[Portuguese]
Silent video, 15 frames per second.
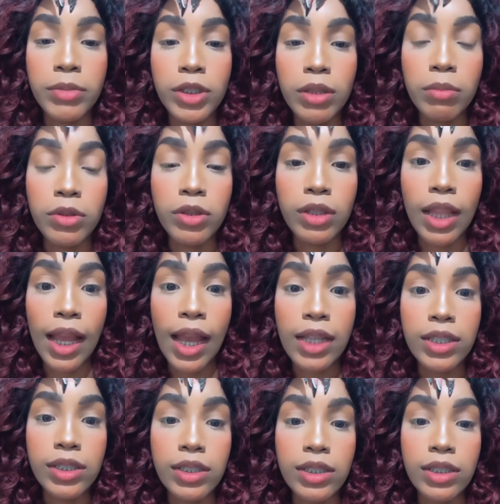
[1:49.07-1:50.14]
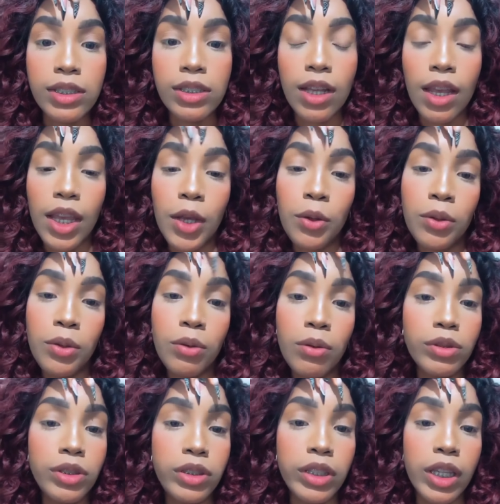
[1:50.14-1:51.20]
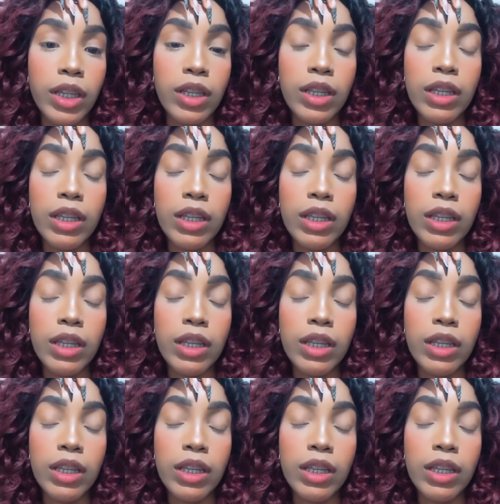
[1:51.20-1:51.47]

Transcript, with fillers: me chama de lagartixa, eu não gostei.